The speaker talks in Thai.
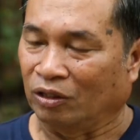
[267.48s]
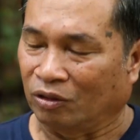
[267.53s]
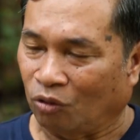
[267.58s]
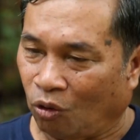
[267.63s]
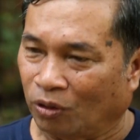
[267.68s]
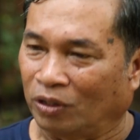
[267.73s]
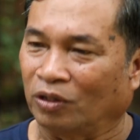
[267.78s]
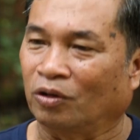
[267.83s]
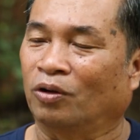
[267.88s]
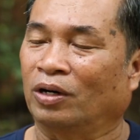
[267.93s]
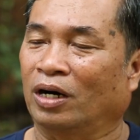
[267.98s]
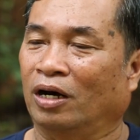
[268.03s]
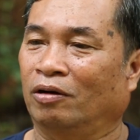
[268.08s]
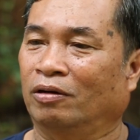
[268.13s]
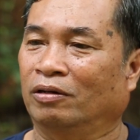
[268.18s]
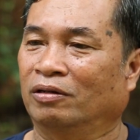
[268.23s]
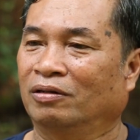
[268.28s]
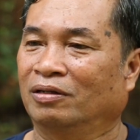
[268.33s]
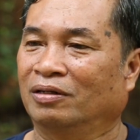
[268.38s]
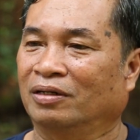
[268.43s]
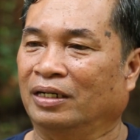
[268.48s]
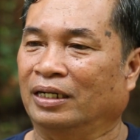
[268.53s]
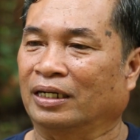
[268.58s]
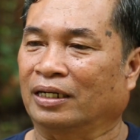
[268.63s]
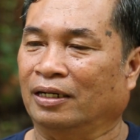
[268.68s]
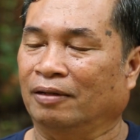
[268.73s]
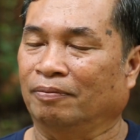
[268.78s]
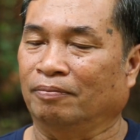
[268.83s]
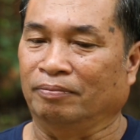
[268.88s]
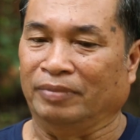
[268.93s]
มีคนของเรานะ
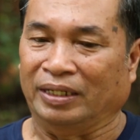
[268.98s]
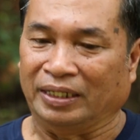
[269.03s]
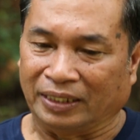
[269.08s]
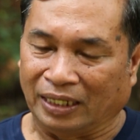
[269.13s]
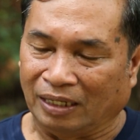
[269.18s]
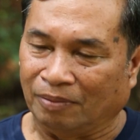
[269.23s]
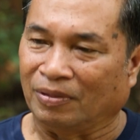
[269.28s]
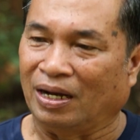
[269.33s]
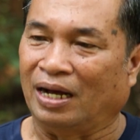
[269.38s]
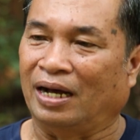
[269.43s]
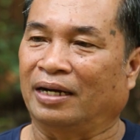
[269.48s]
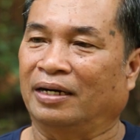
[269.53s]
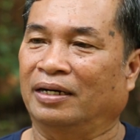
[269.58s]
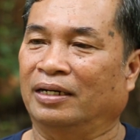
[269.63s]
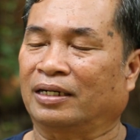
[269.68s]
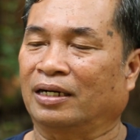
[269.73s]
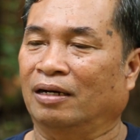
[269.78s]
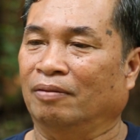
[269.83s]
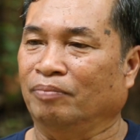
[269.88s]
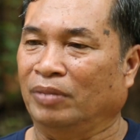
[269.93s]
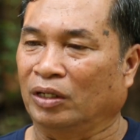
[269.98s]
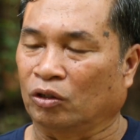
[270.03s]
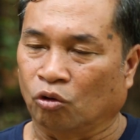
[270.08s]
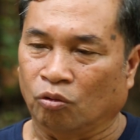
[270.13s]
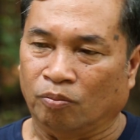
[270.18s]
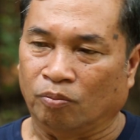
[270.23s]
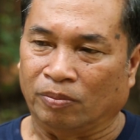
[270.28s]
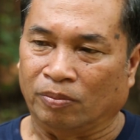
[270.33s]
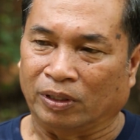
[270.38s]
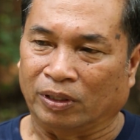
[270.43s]
ครับมีทีมงานนะครับมีก
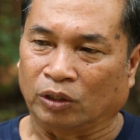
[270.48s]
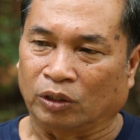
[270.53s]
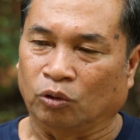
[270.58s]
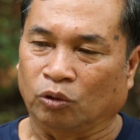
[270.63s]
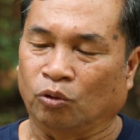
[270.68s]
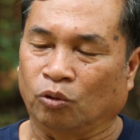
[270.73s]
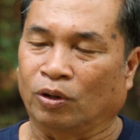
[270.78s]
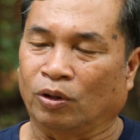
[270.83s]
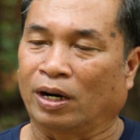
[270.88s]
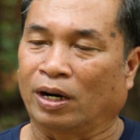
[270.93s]
ลุ่มอนุรักษ์